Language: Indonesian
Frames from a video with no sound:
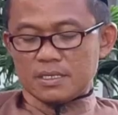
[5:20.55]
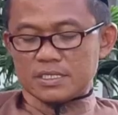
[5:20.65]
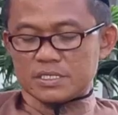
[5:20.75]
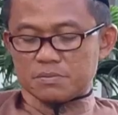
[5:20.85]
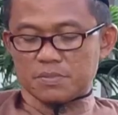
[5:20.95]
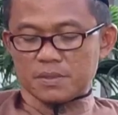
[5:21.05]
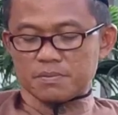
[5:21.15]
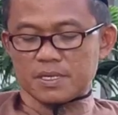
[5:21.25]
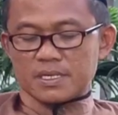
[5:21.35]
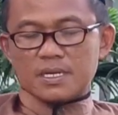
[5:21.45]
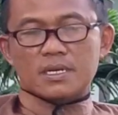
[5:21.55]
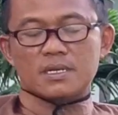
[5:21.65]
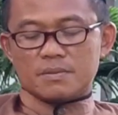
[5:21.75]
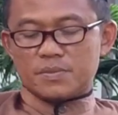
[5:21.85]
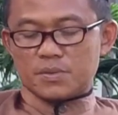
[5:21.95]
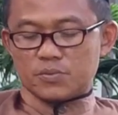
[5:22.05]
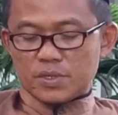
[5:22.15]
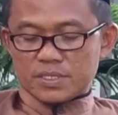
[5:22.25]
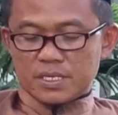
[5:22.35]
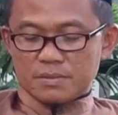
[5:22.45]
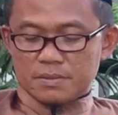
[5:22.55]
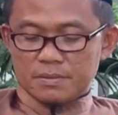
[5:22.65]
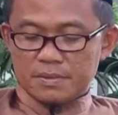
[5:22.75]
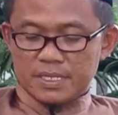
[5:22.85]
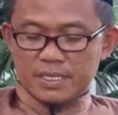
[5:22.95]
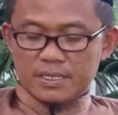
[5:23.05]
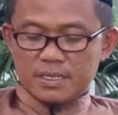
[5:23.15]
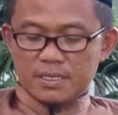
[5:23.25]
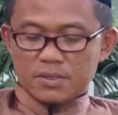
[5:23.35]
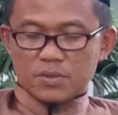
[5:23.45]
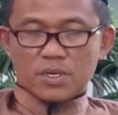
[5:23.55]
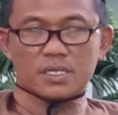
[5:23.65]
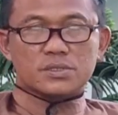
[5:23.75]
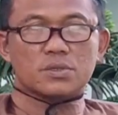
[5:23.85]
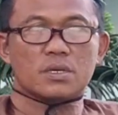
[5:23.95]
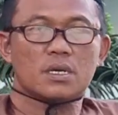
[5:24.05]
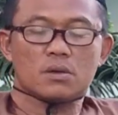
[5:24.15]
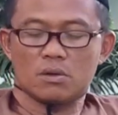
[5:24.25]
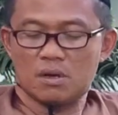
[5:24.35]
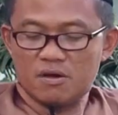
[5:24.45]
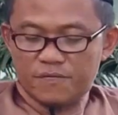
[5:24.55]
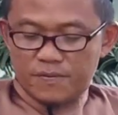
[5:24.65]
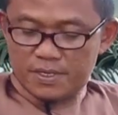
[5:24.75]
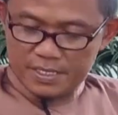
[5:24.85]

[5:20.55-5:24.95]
disebabkan karena perbuatan mereka. Quran surah ar rauf